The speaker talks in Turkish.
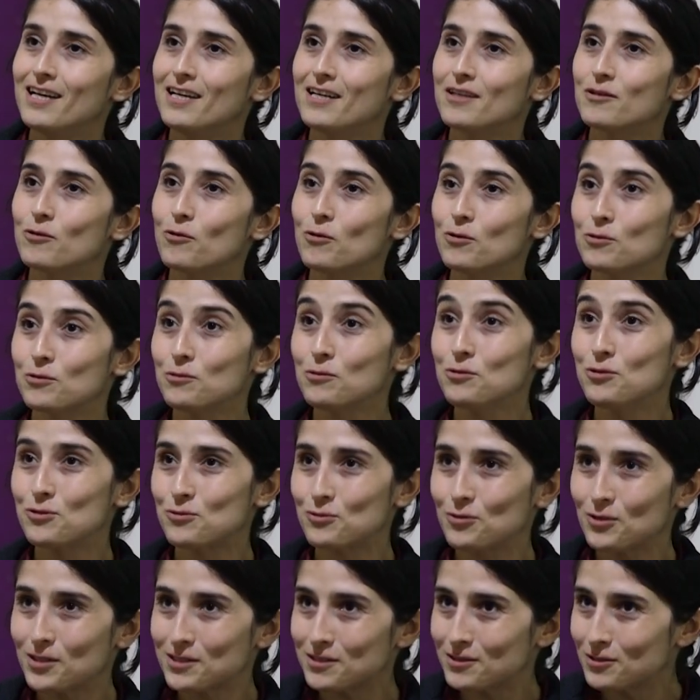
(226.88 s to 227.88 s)
e, korkunç
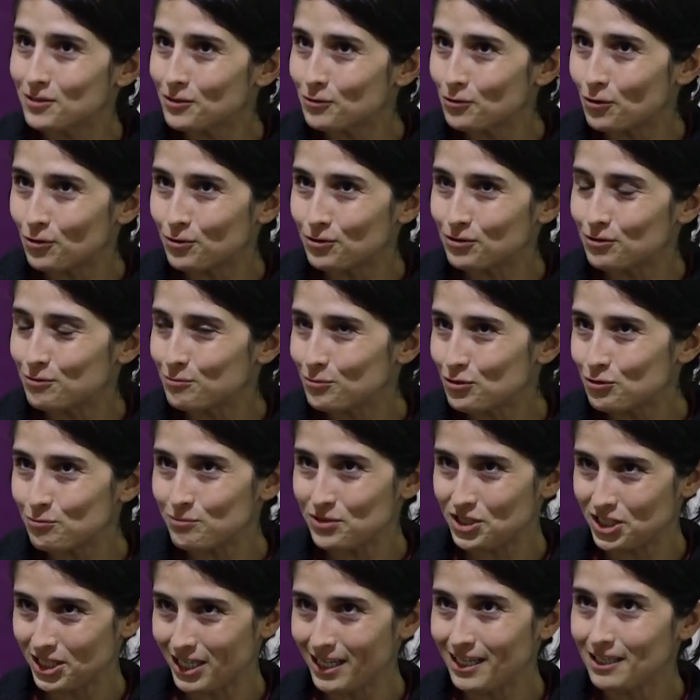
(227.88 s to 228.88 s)
suratını gördüğümüz
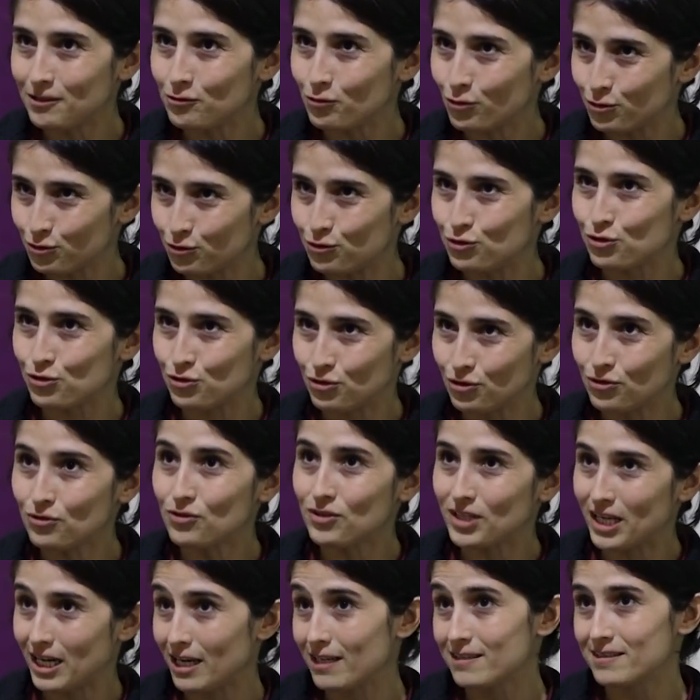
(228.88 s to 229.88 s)
bir şeye dönüştü
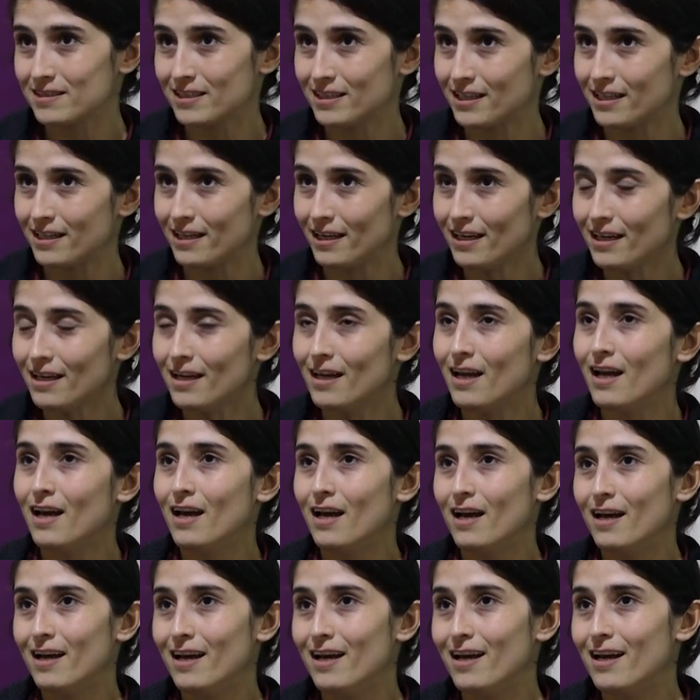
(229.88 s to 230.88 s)
ne yazık ki.
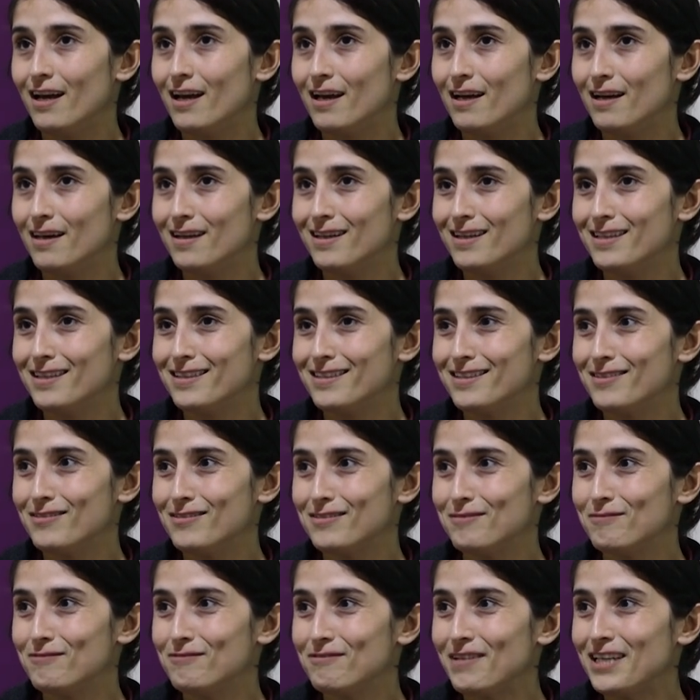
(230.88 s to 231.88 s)
E,
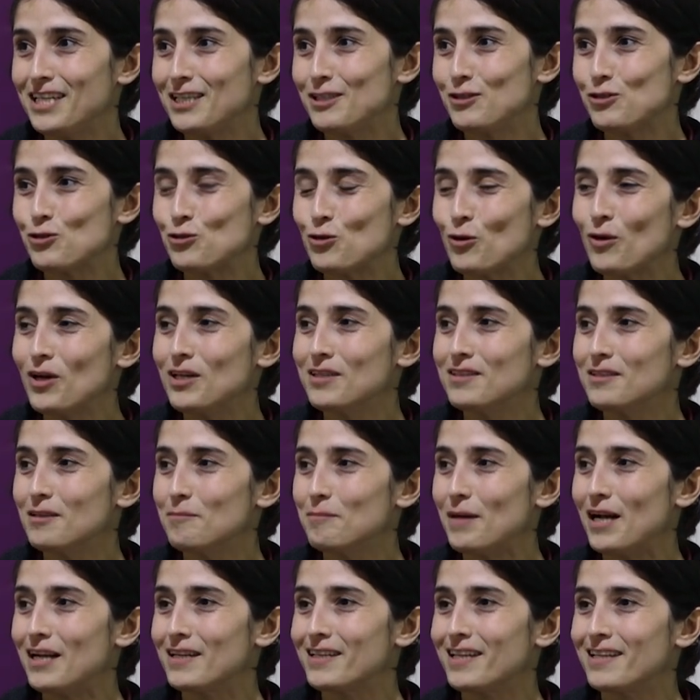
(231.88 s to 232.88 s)
ve şu
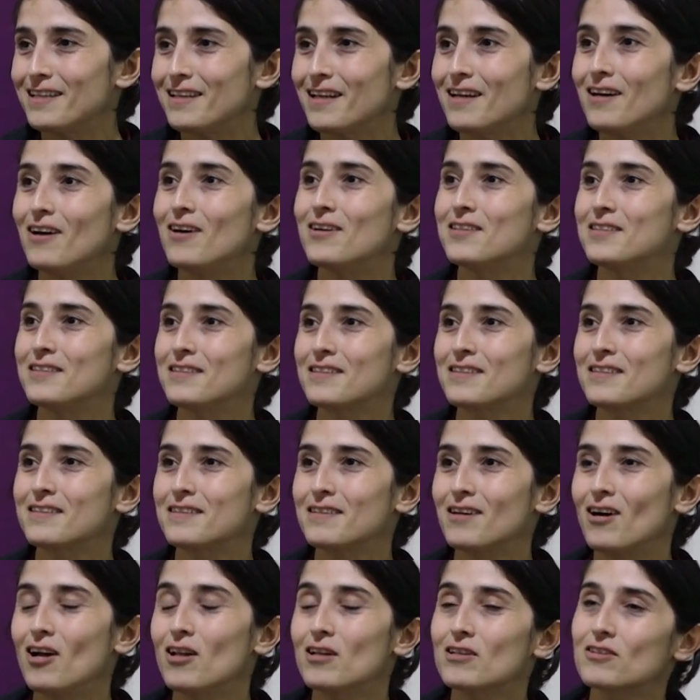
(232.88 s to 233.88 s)
anda belki de artık
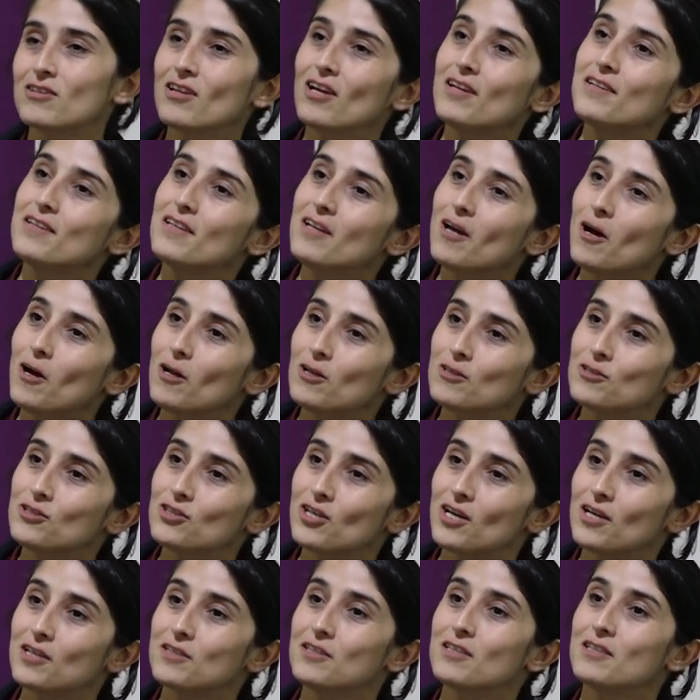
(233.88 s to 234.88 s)
halktan ne
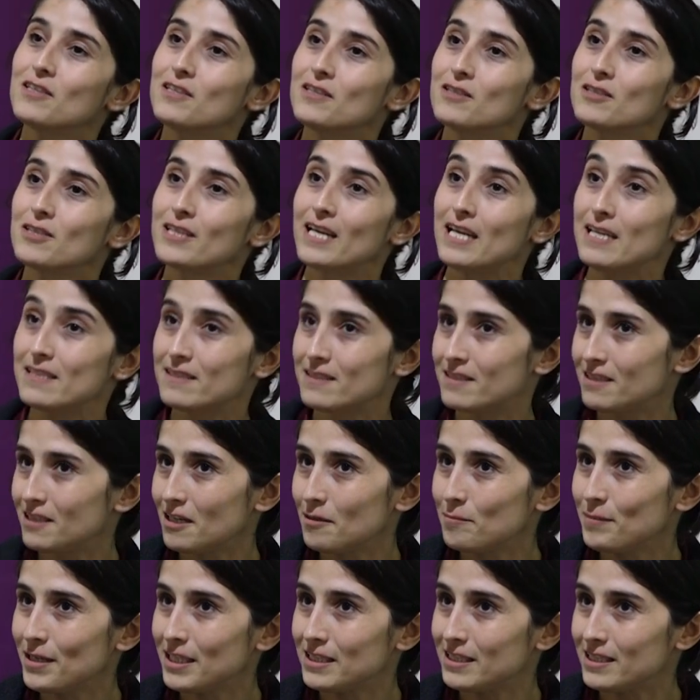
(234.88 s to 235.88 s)
alacağını
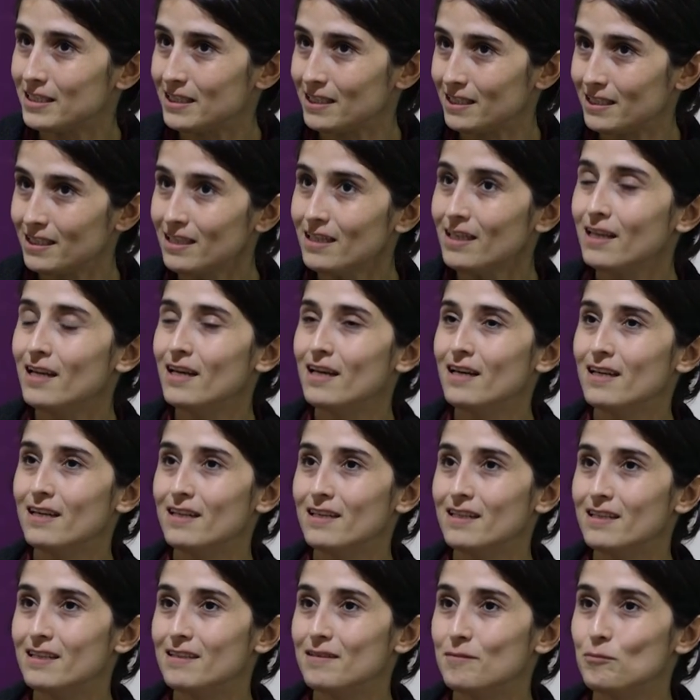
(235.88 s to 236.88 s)
kestiremediği,
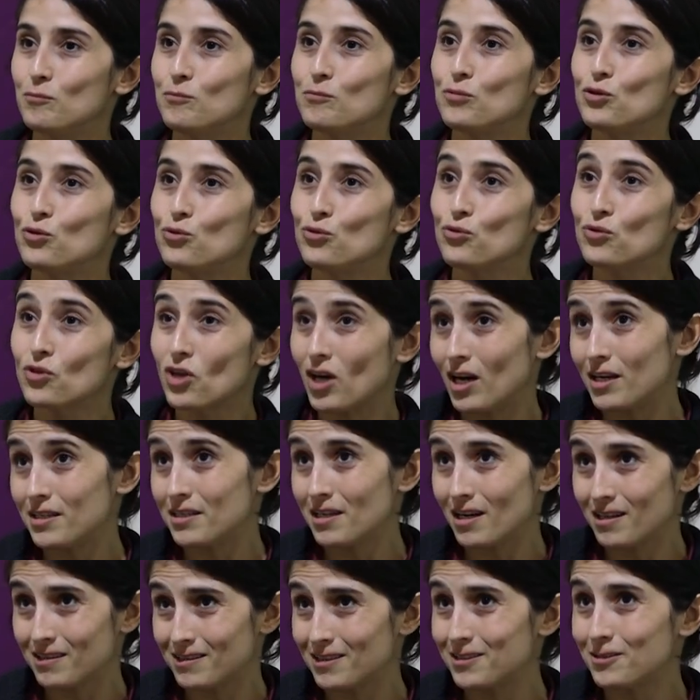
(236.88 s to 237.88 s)
e, bütün
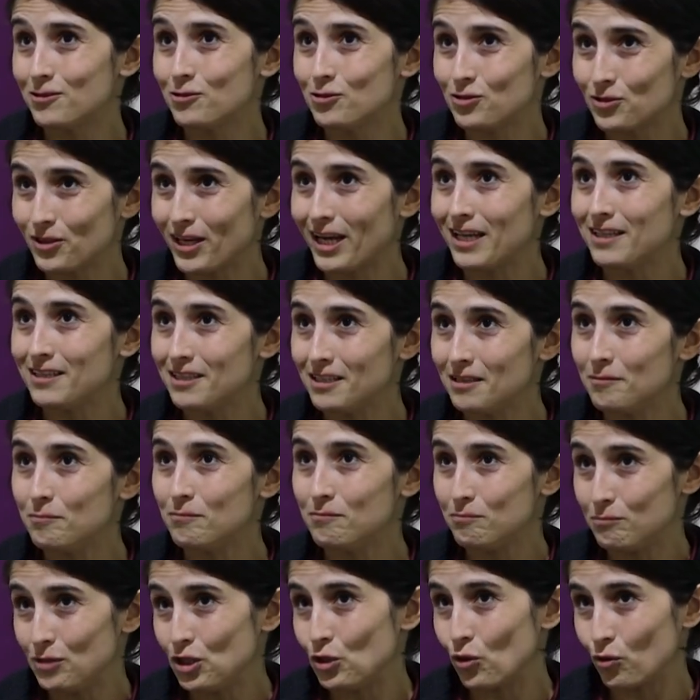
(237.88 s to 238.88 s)
kaynakların tükendiği
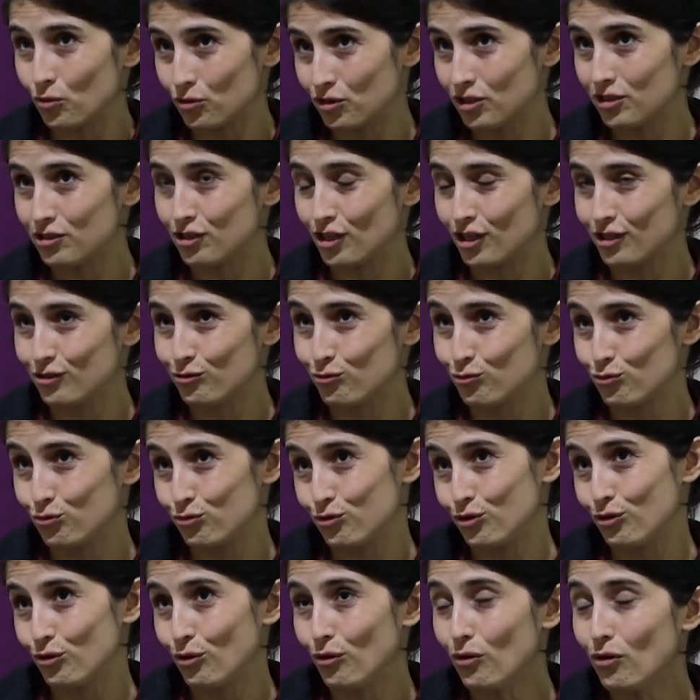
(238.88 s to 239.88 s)
bir noktada
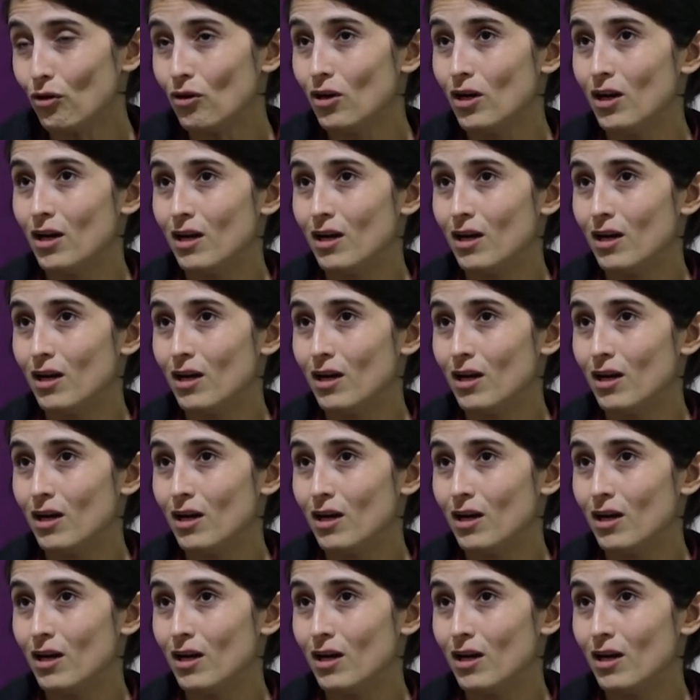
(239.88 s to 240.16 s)
duruyor.